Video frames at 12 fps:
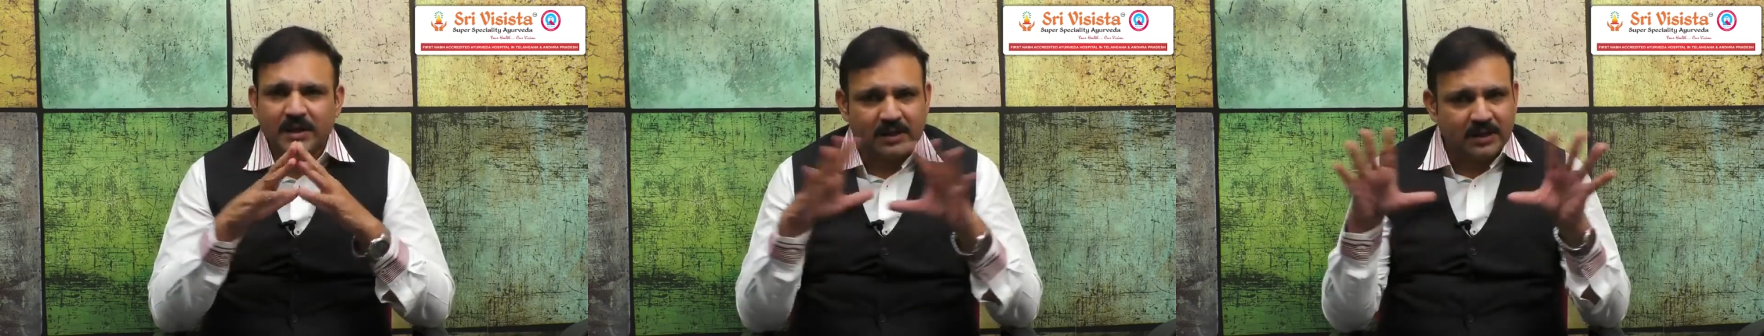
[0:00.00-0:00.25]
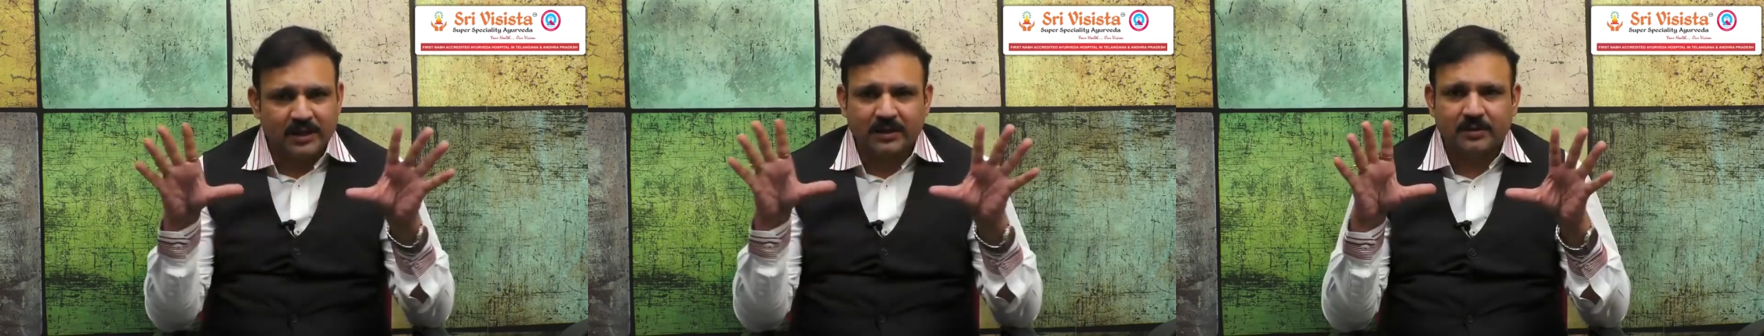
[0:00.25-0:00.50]

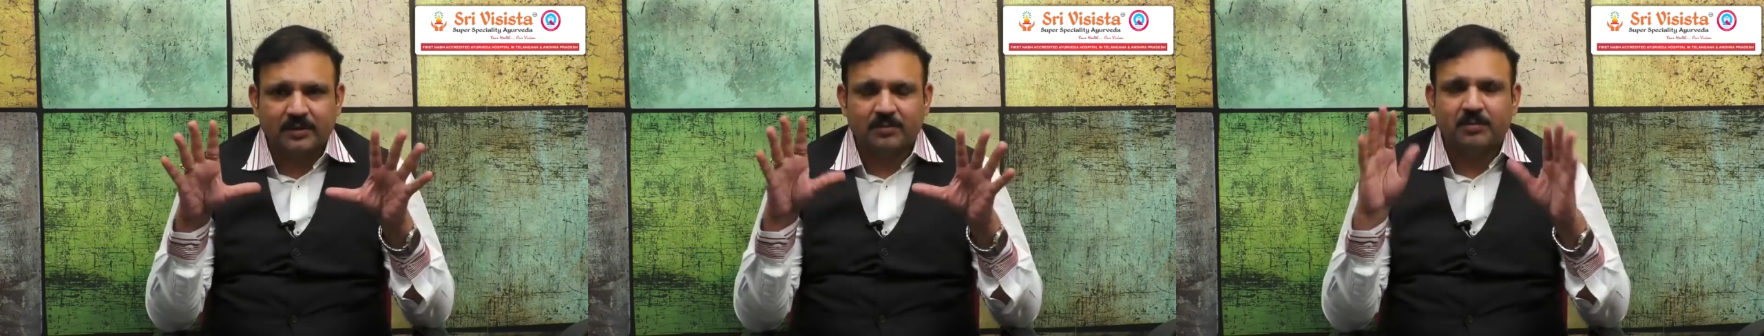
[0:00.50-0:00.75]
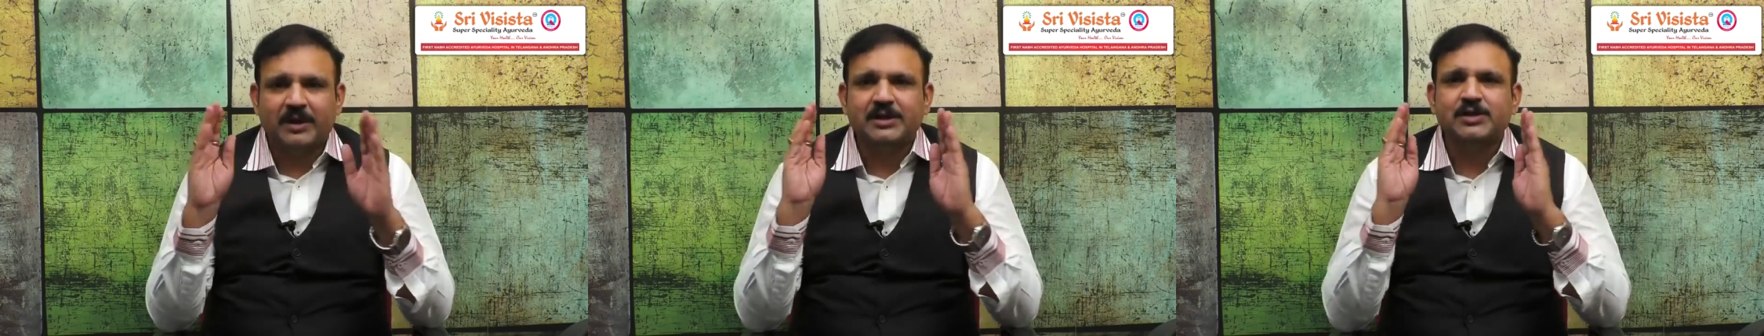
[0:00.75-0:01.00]
లేదండి
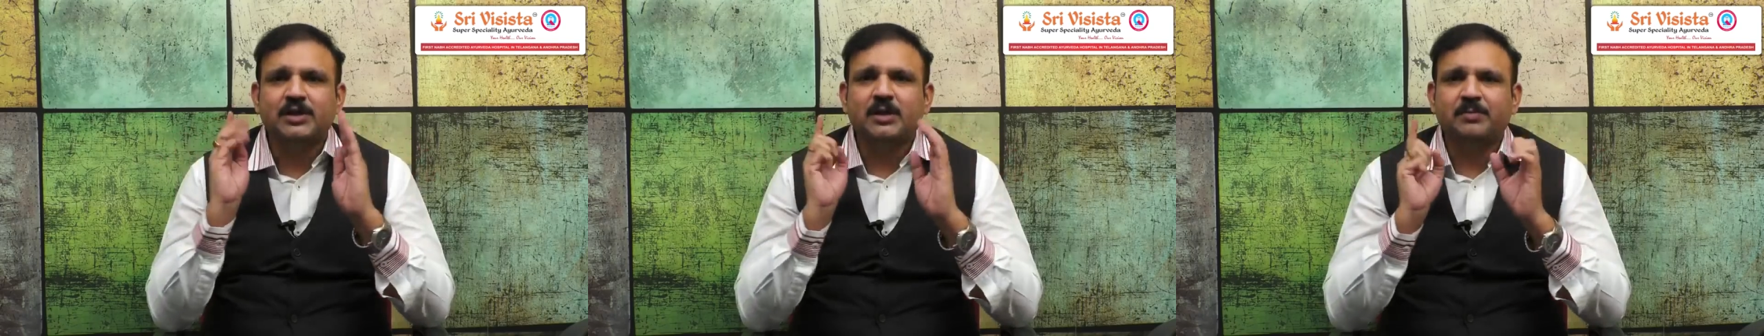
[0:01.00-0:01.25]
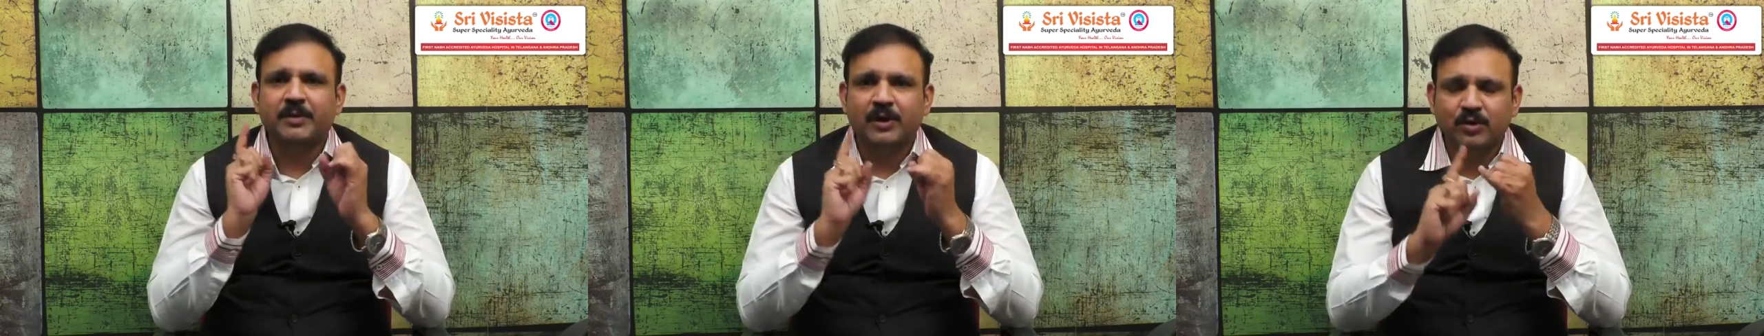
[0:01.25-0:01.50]
మనిషి యొక్క
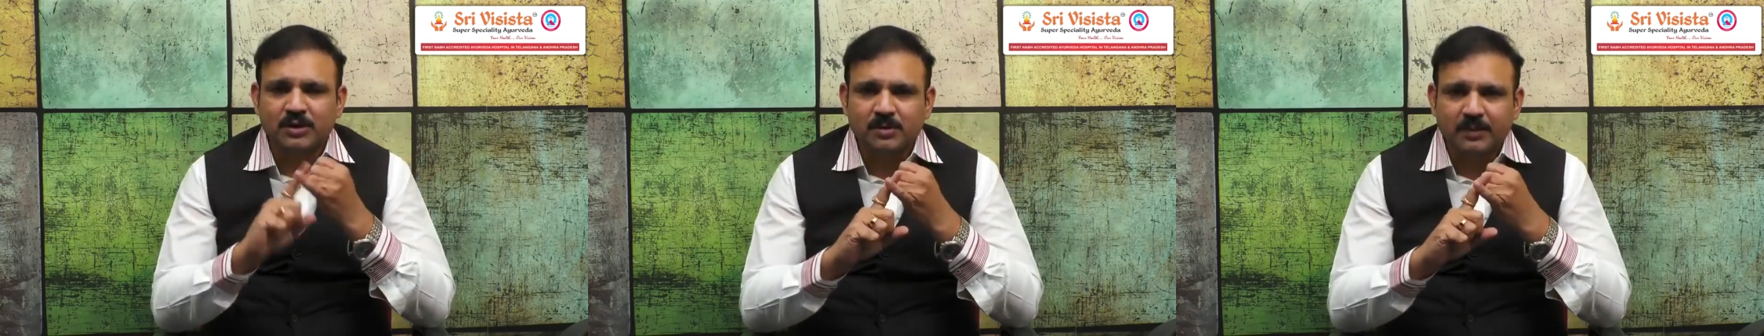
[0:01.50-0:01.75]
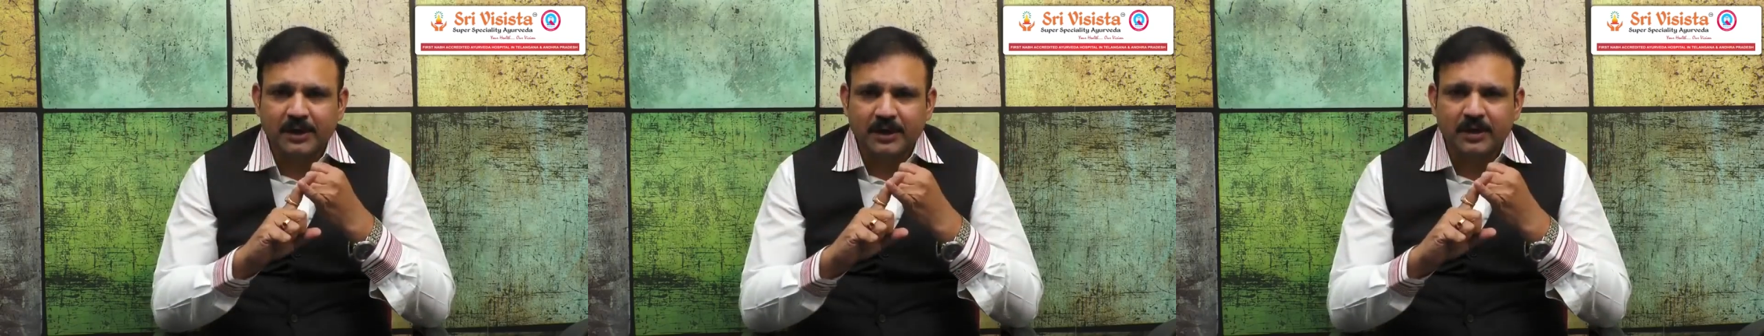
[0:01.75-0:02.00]

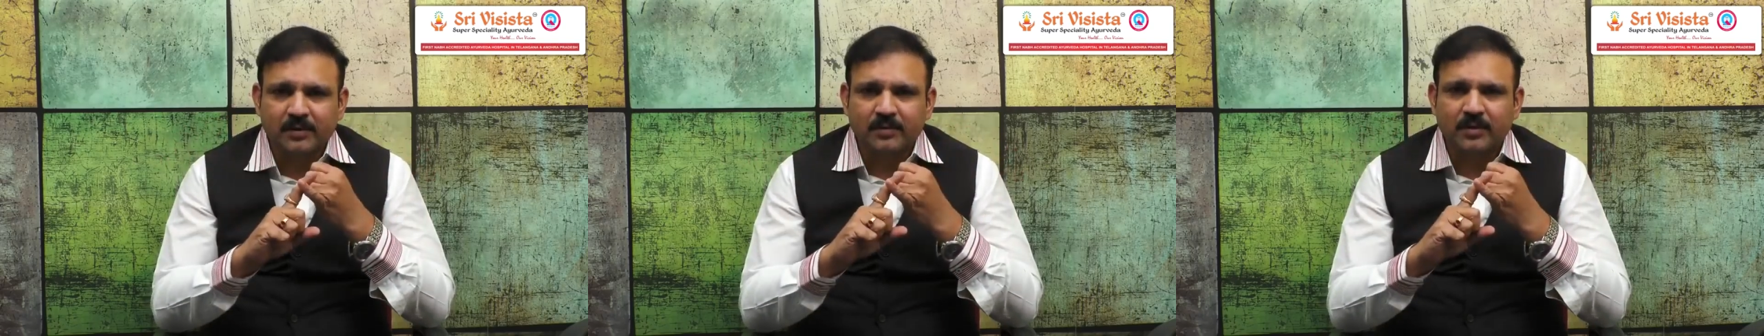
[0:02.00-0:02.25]
ప్రకృతిని బట్టి